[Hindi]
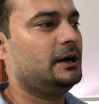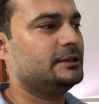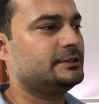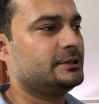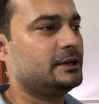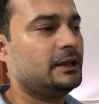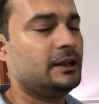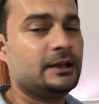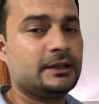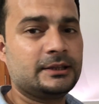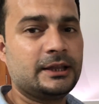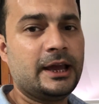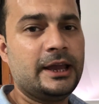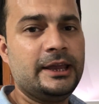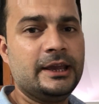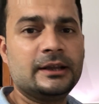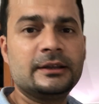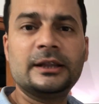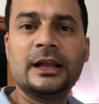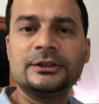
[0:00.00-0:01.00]
अच्छा लगता
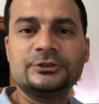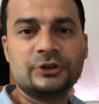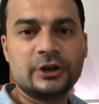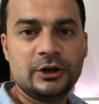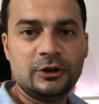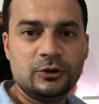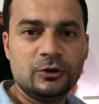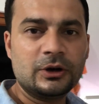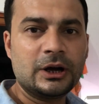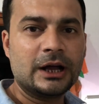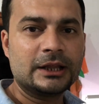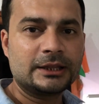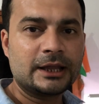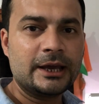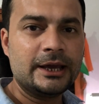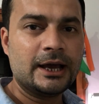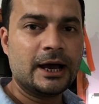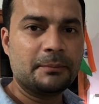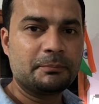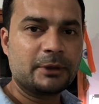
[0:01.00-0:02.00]
है एक नेचुरल लुक आता
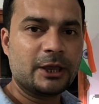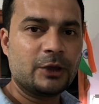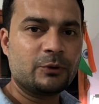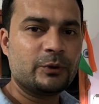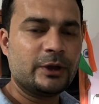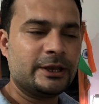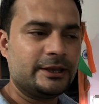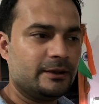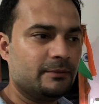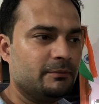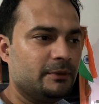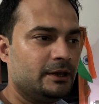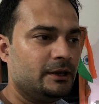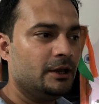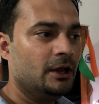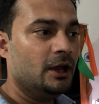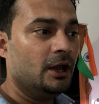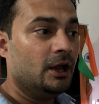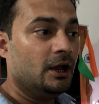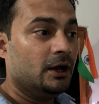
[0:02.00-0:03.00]
है आपके एक्वेरियम
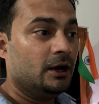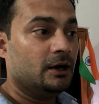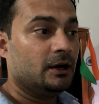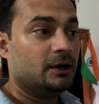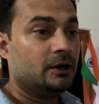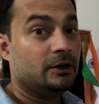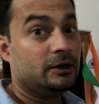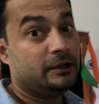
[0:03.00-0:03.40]
में